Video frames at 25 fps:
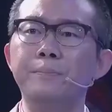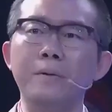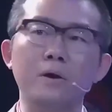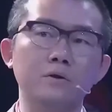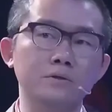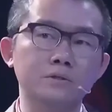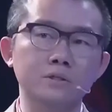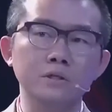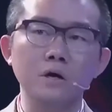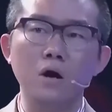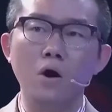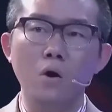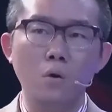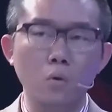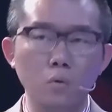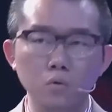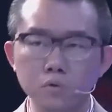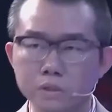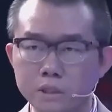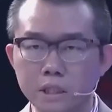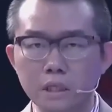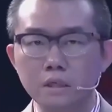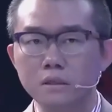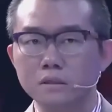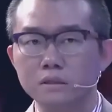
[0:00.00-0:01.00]
保持
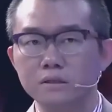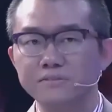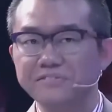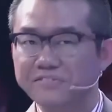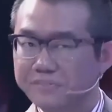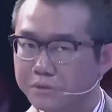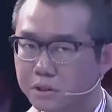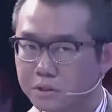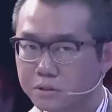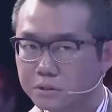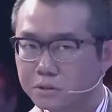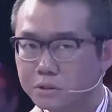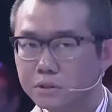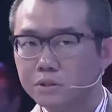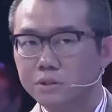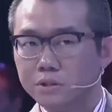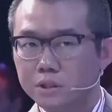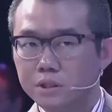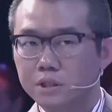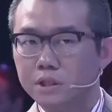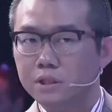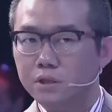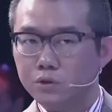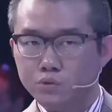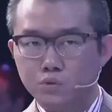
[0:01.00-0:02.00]
偶像和粉丝
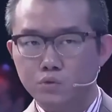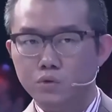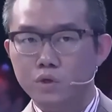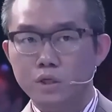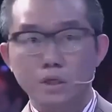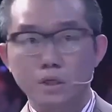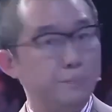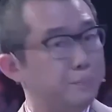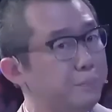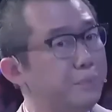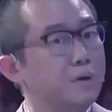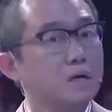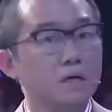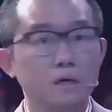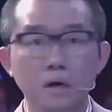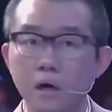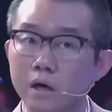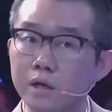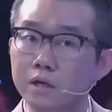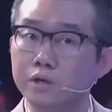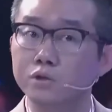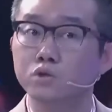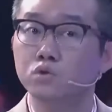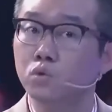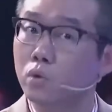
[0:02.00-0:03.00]
之间的距离，不
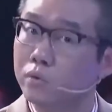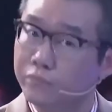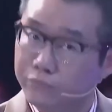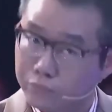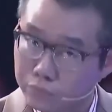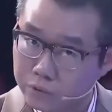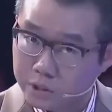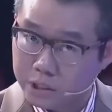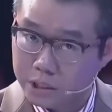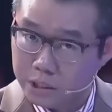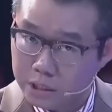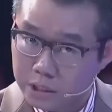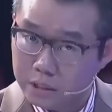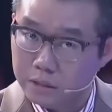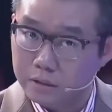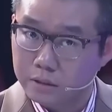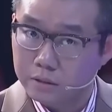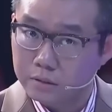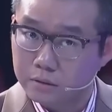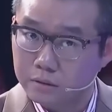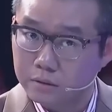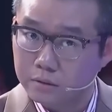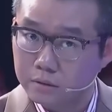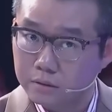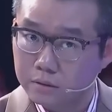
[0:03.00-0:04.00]
可以做夫妻？
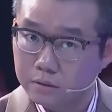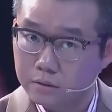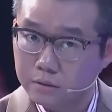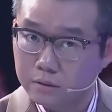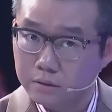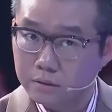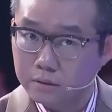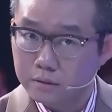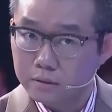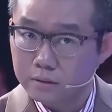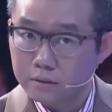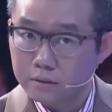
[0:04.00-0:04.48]
那我